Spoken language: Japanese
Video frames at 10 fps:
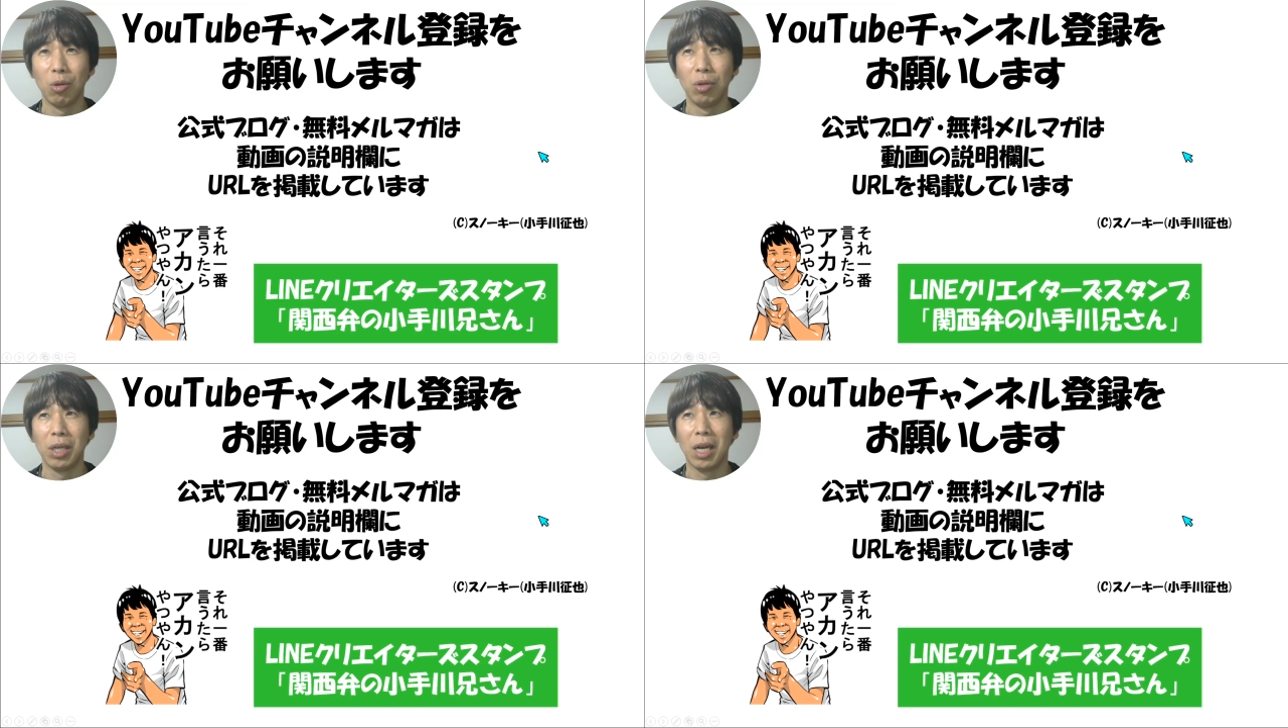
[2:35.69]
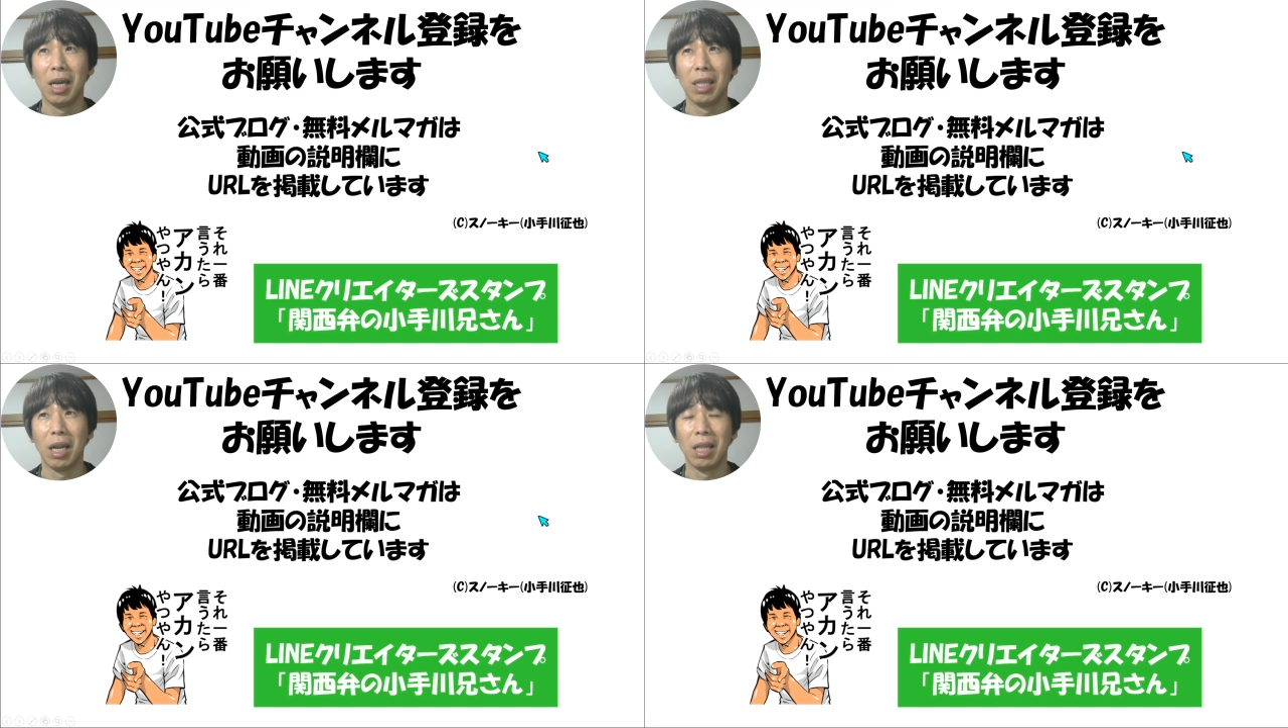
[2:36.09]
どうに
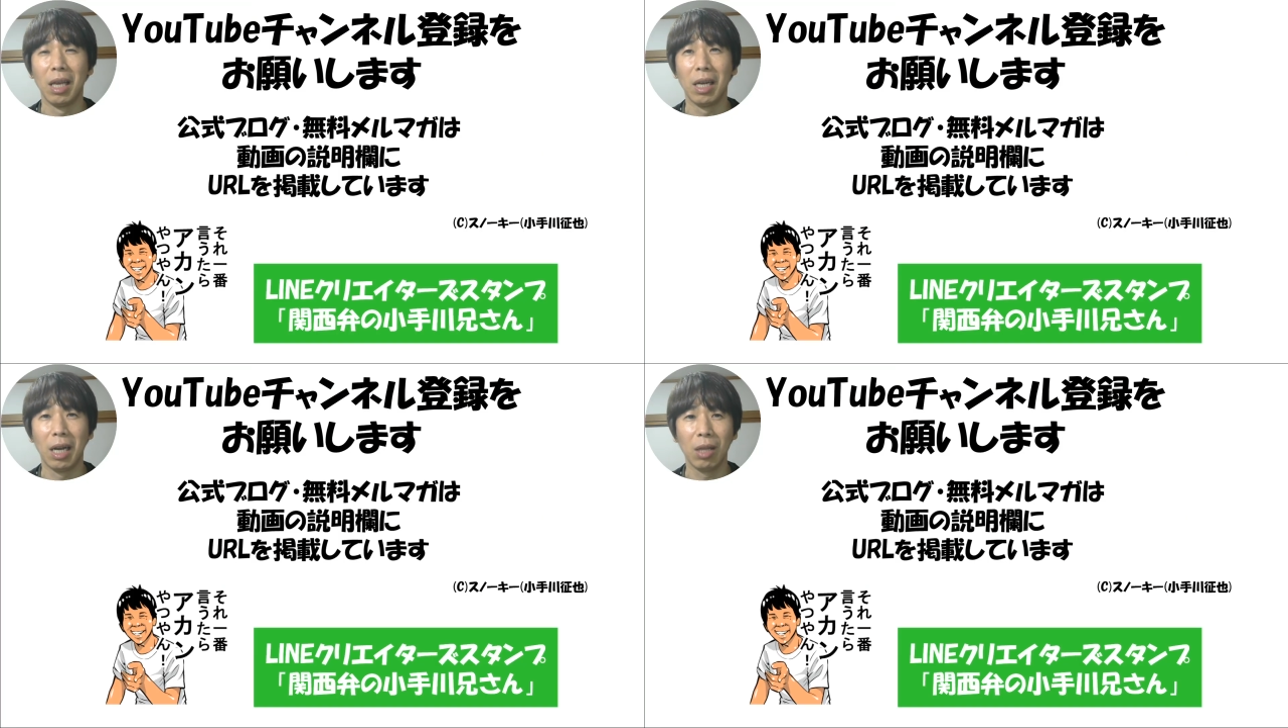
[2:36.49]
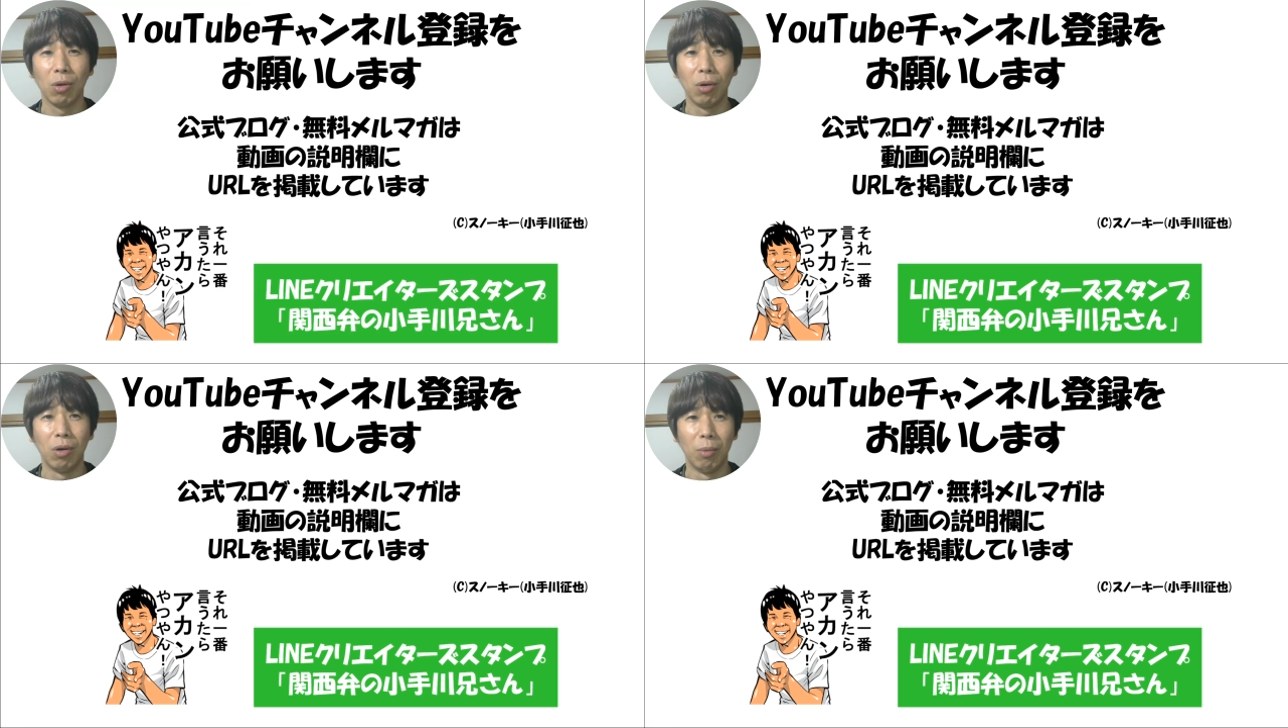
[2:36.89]
かならないかな
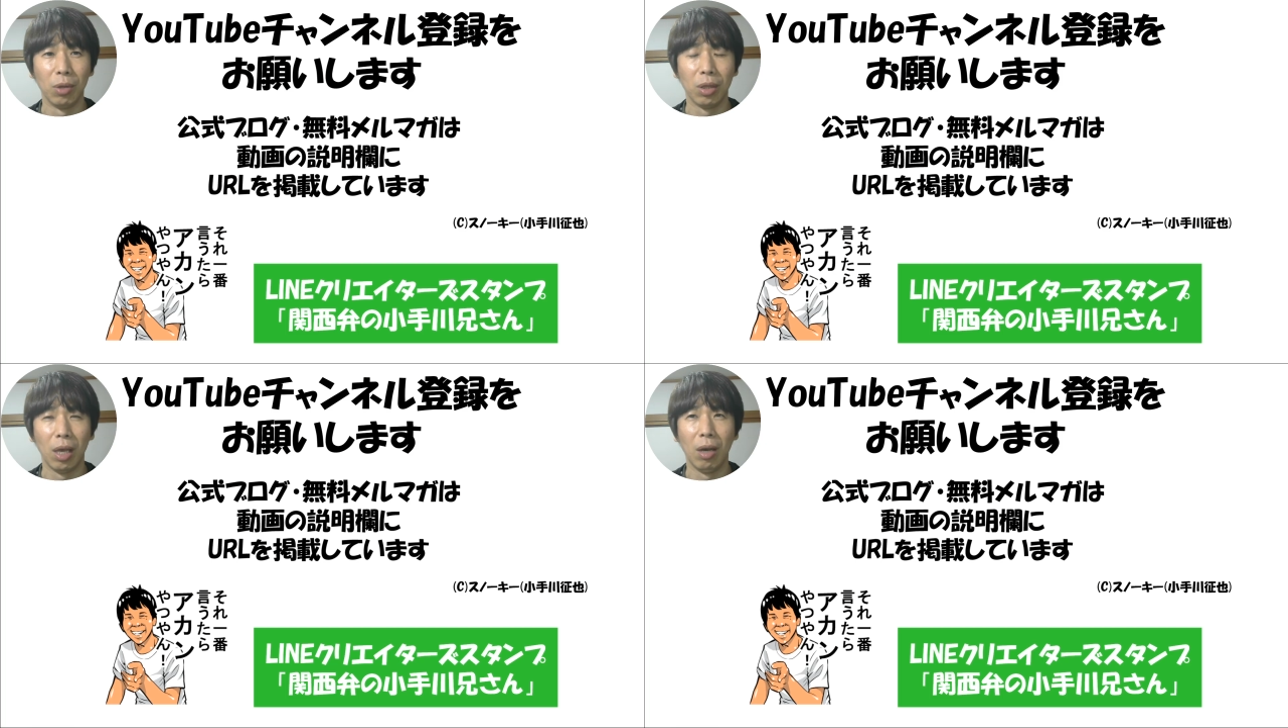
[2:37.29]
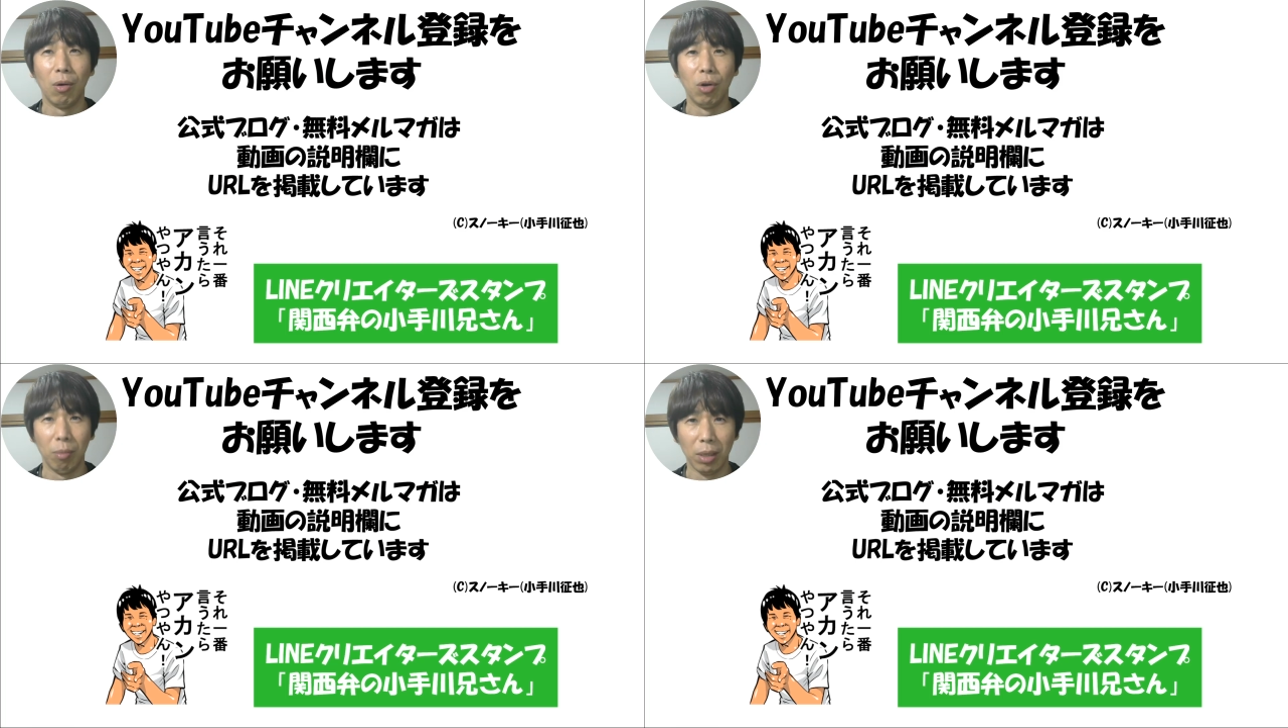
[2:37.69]
と思っ
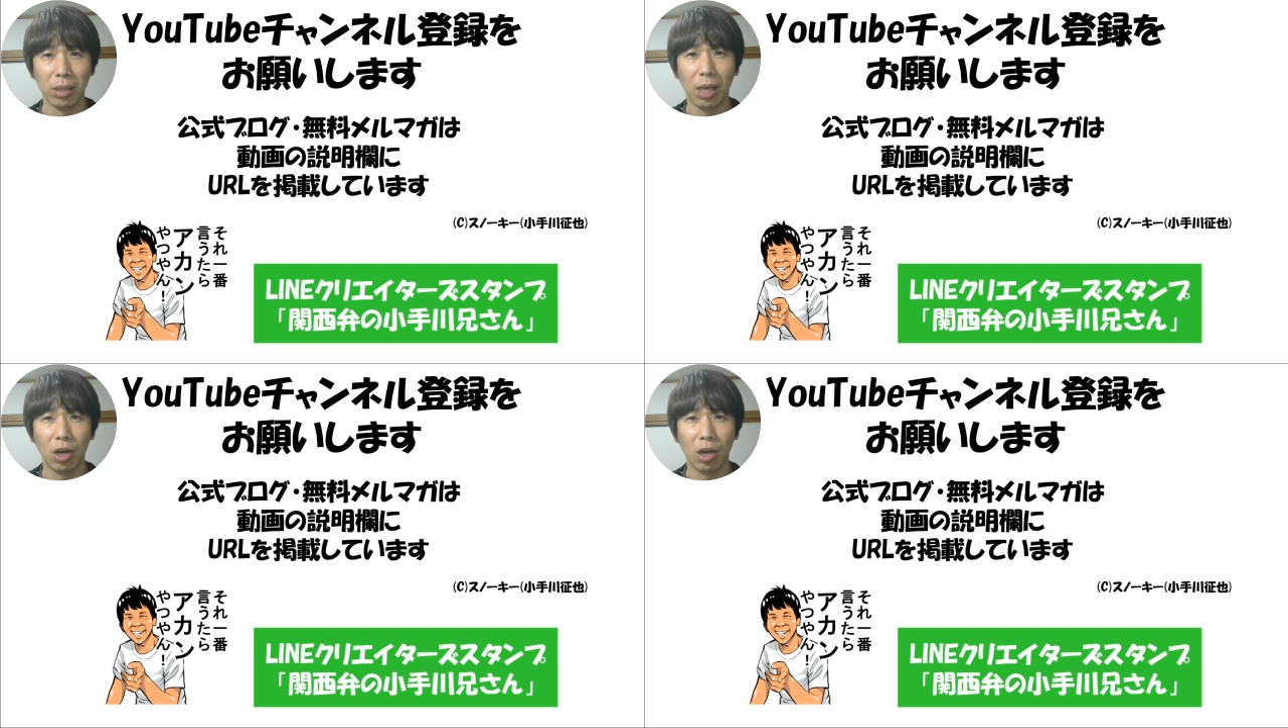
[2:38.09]
ております。